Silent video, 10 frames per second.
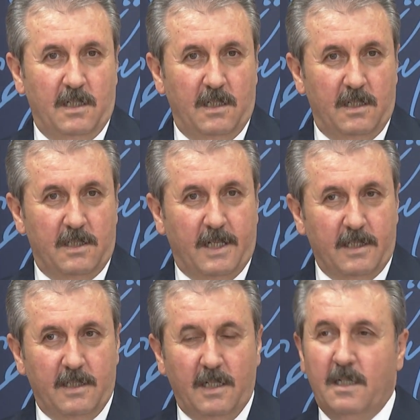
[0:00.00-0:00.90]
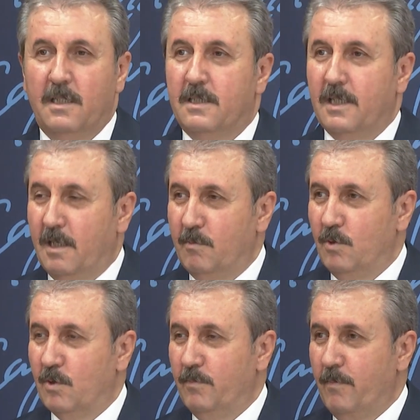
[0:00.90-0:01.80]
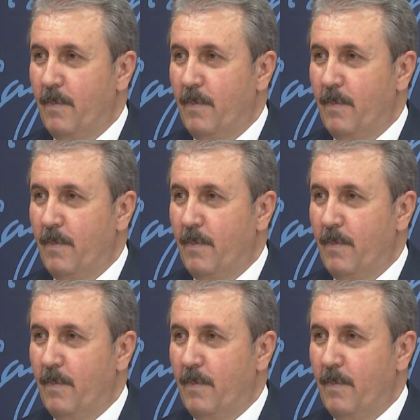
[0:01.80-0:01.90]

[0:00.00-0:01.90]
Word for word: e, saygıyla selamlıyorum.